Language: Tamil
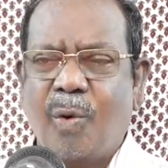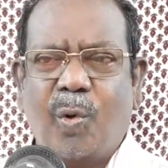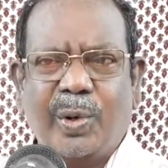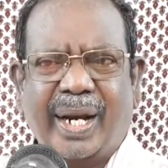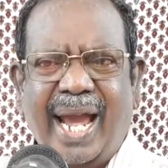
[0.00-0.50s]

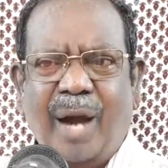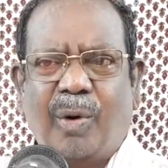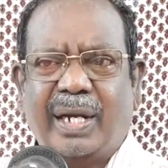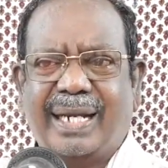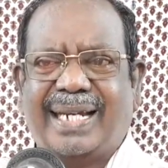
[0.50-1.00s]
ஒரே
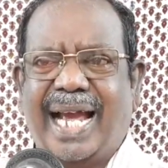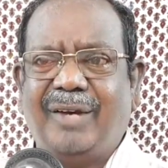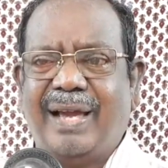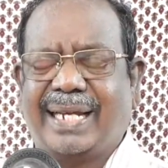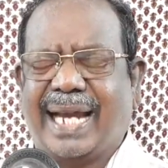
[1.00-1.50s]
ஒரு
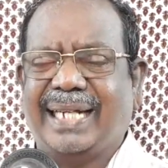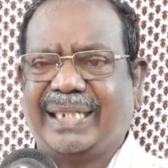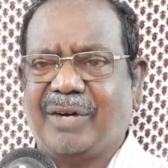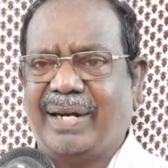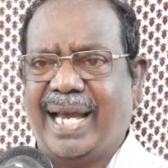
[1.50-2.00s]
கேள்வி
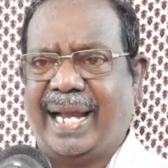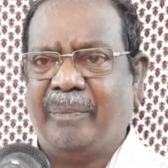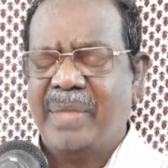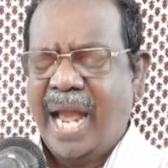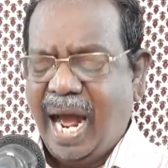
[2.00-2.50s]
கேட்டவனை
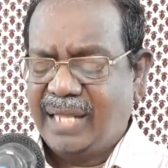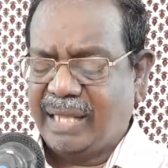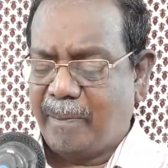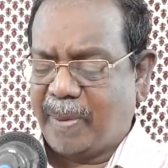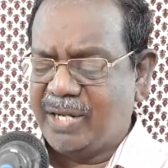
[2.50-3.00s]

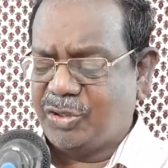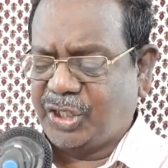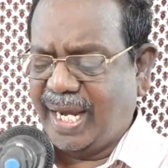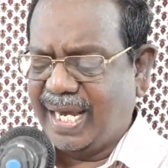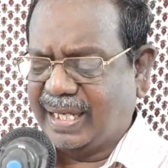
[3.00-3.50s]
அந்த
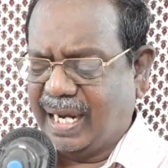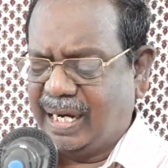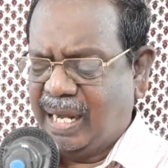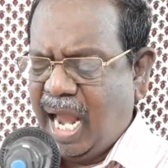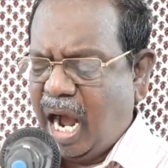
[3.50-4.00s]

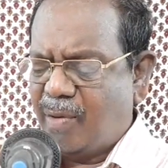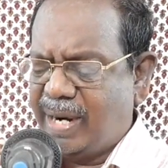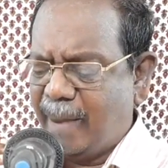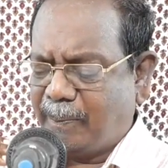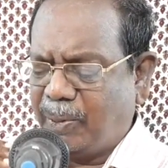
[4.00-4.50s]
பரிசெயர்கள்
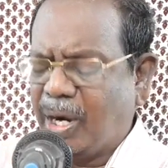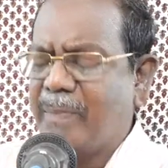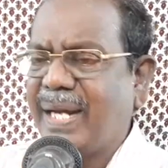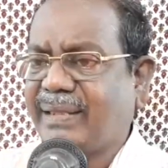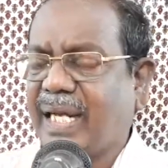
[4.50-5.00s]
அவனை
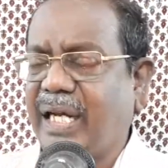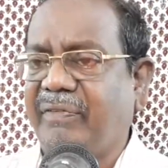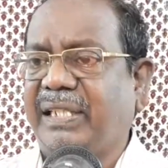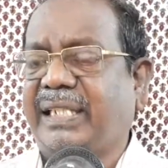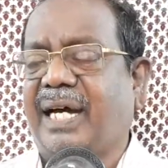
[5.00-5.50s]
புறம்பே
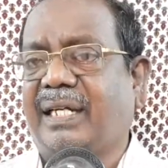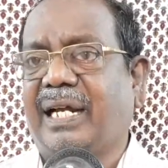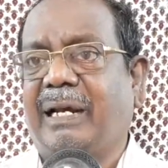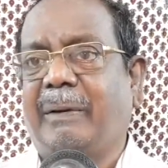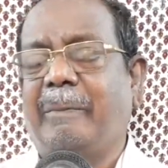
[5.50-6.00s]

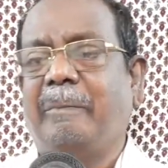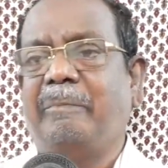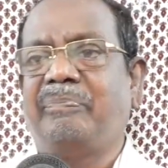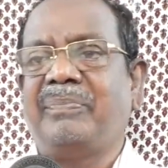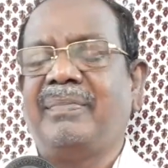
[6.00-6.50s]
தள்ளிவிட்டார்கள்
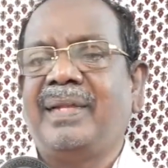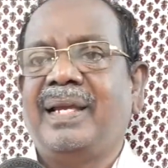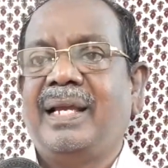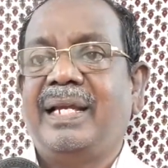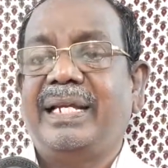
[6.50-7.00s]

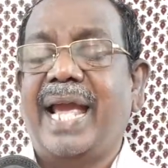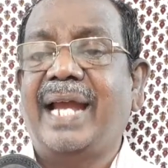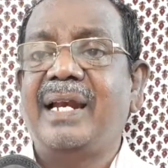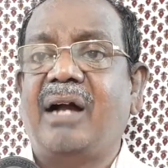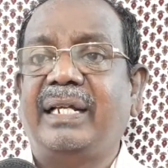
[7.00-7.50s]

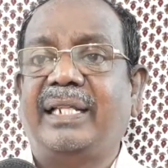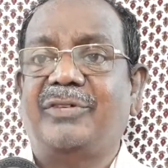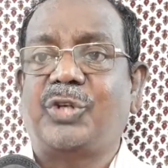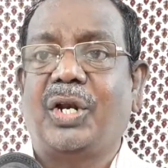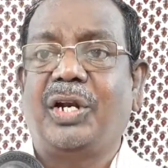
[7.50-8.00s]
ஏன் நான் இதை
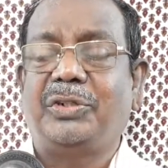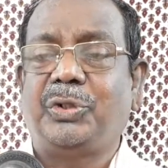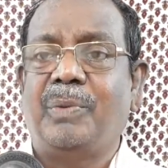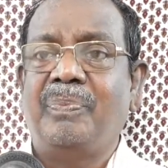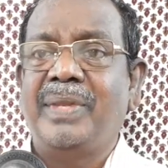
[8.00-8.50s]

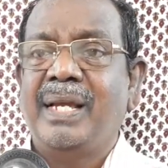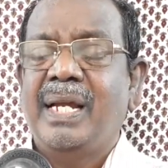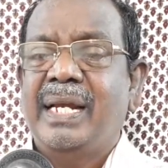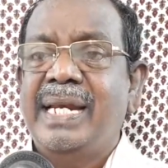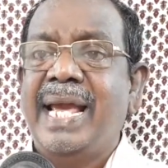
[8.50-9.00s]
சொல்லட்டும்
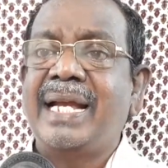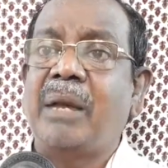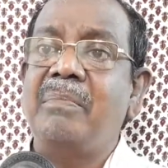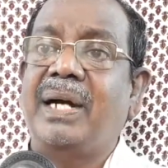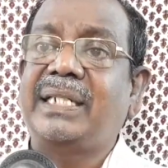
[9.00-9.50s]

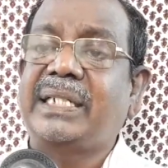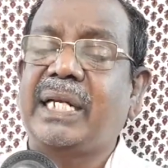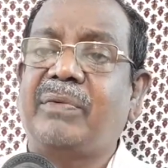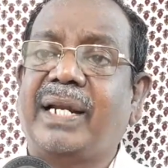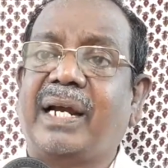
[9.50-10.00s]
நீங்கள்
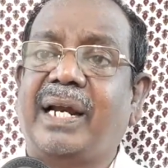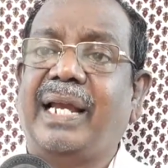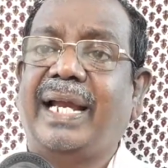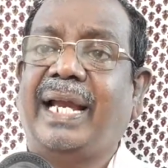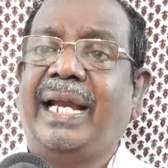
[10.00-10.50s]

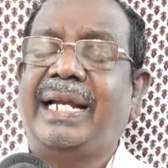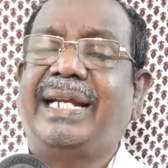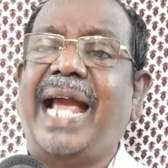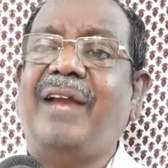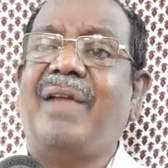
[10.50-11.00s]
மற்றவர்களை
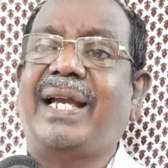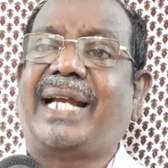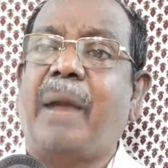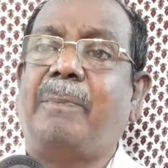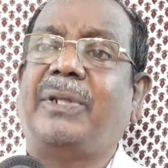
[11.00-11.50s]
கேள்வி
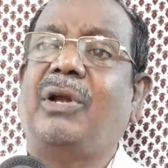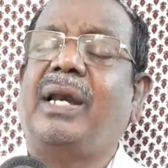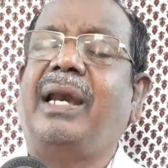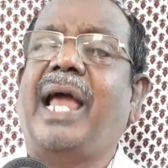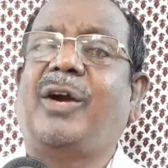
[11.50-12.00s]
கேட்பதும்
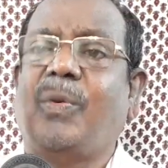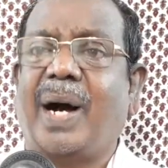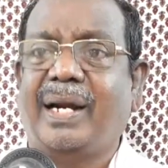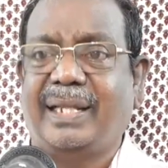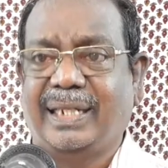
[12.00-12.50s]

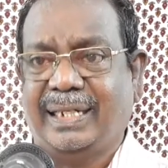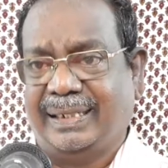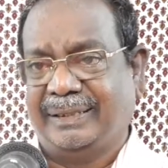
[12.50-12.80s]
லெகுவானது